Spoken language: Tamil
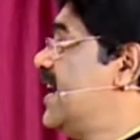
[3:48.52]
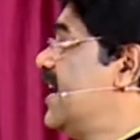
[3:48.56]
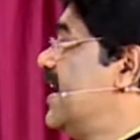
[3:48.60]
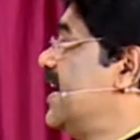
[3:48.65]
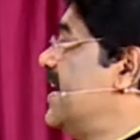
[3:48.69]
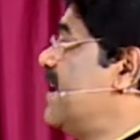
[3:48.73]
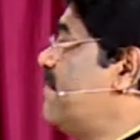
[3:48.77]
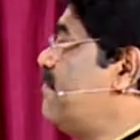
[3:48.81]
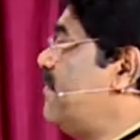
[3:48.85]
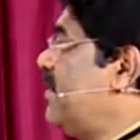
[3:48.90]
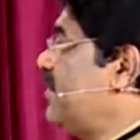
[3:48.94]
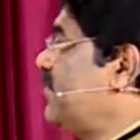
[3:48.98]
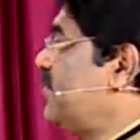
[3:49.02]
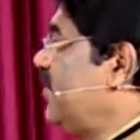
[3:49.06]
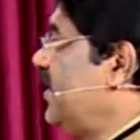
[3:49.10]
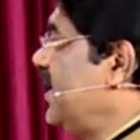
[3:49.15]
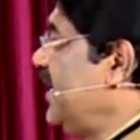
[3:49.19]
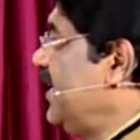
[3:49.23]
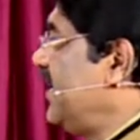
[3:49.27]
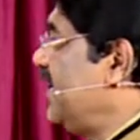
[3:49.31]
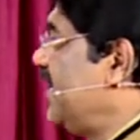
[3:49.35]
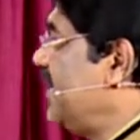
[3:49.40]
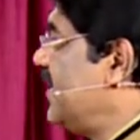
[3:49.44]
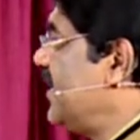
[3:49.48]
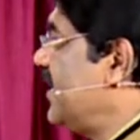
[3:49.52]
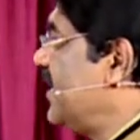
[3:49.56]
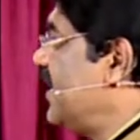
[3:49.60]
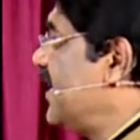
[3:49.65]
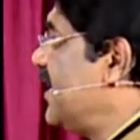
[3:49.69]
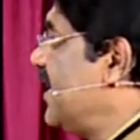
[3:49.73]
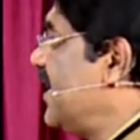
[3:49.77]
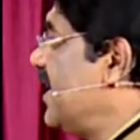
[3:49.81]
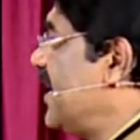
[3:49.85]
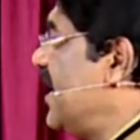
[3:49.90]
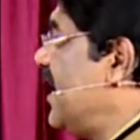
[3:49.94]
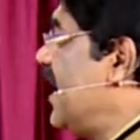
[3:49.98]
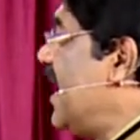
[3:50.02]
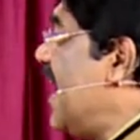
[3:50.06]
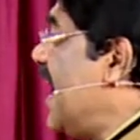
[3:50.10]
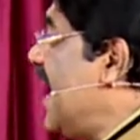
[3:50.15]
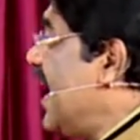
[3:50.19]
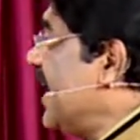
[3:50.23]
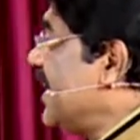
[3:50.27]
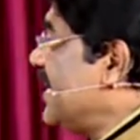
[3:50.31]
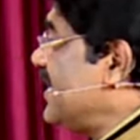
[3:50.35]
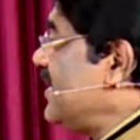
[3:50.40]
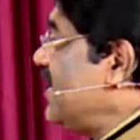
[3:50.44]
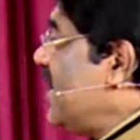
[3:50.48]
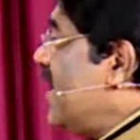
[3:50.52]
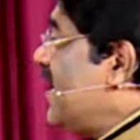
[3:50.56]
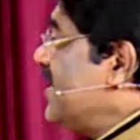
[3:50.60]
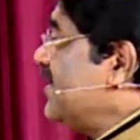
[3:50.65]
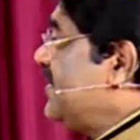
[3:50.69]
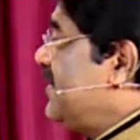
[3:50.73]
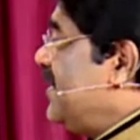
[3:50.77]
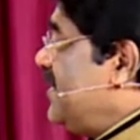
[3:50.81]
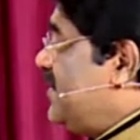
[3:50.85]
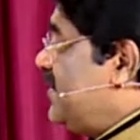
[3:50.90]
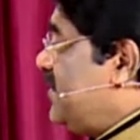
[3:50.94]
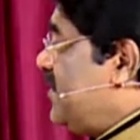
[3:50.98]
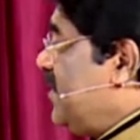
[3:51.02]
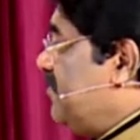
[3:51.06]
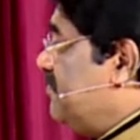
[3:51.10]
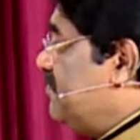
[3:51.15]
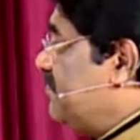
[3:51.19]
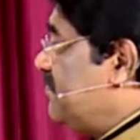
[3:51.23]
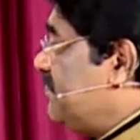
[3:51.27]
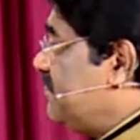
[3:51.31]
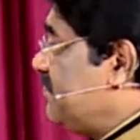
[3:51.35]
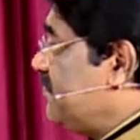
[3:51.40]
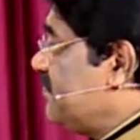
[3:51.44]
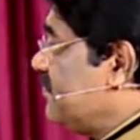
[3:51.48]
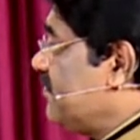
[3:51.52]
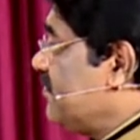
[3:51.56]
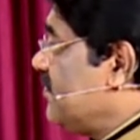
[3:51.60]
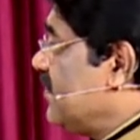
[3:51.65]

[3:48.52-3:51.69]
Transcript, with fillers: Number three, agnosticism.